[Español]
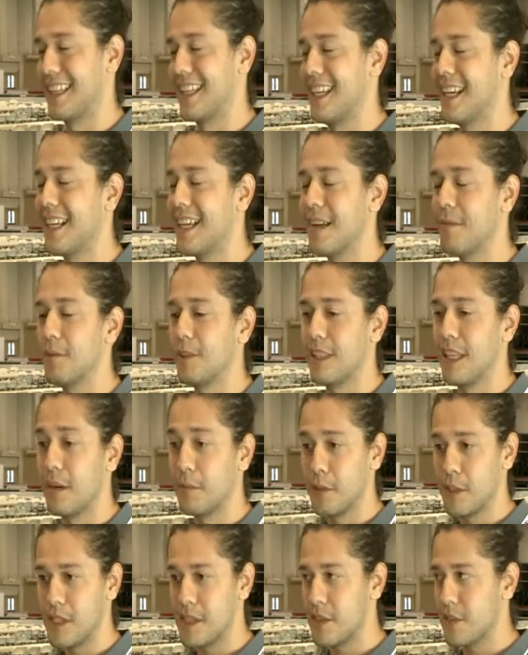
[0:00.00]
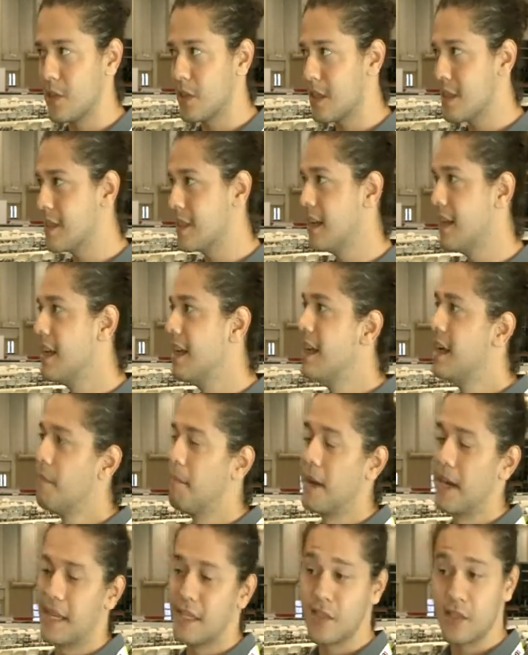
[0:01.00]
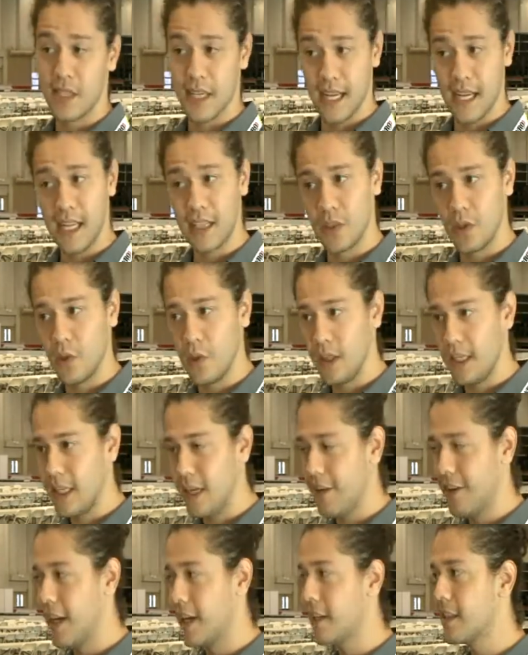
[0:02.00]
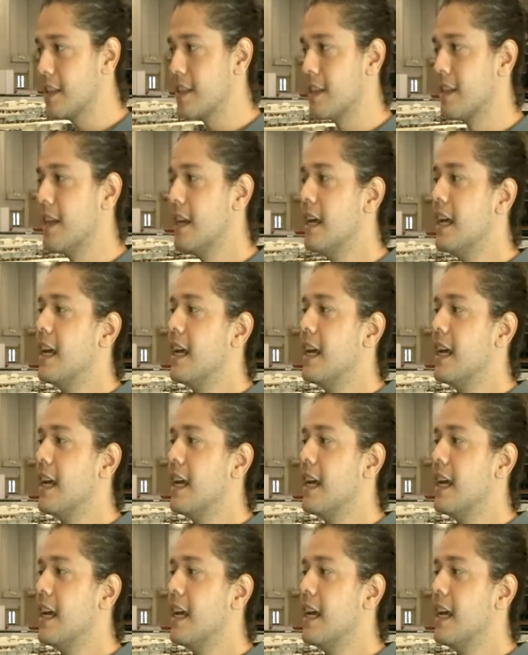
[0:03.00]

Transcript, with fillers: Tienen que montar muchas cosas, para eso se deja todo el día viernes.